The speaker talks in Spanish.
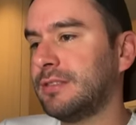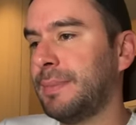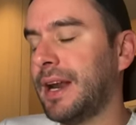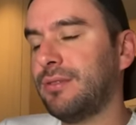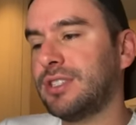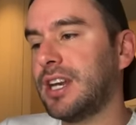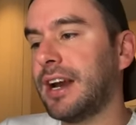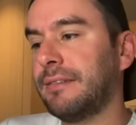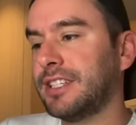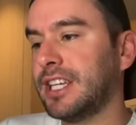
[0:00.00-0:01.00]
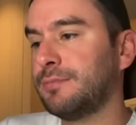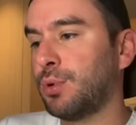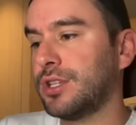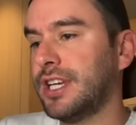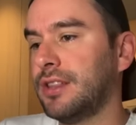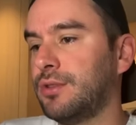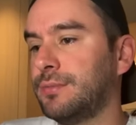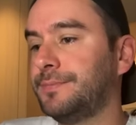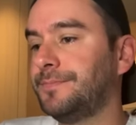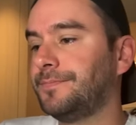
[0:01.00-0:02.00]
esperando, están arriba
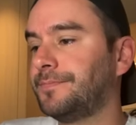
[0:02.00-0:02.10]
6%.